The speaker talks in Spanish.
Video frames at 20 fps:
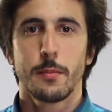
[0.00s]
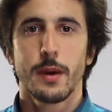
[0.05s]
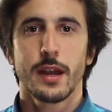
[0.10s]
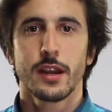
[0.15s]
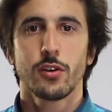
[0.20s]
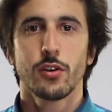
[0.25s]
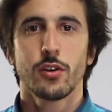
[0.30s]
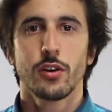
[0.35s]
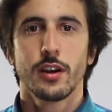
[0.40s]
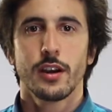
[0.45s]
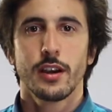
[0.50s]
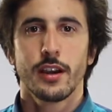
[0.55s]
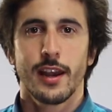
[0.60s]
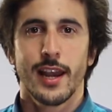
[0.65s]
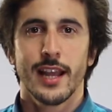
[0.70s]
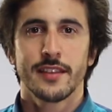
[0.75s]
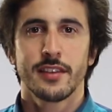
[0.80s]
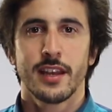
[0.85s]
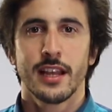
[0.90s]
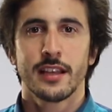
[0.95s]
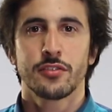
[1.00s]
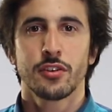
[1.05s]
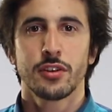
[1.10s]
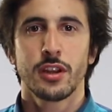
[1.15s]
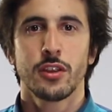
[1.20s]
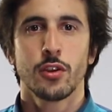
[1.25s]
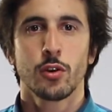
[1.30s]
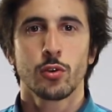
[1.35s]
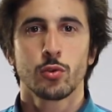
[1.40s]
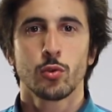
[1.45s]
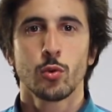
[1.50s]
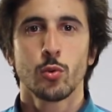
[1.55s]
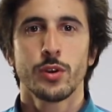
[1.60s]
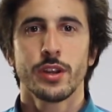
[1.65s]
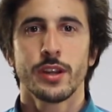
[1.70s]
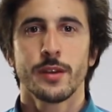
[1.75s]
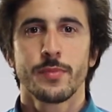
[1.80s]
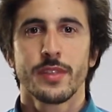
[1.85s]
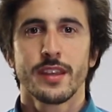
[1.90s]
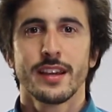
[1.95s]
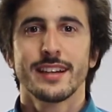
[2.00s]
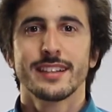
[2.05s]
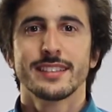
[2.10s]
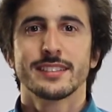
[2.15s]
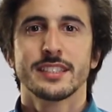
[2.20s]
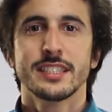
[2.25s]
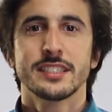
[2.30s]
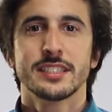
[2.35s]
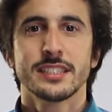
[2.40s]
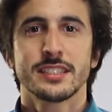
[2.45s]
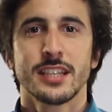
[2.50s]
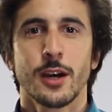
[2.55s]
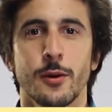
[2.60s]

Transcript: embargo, en las elecciones de octubre sí se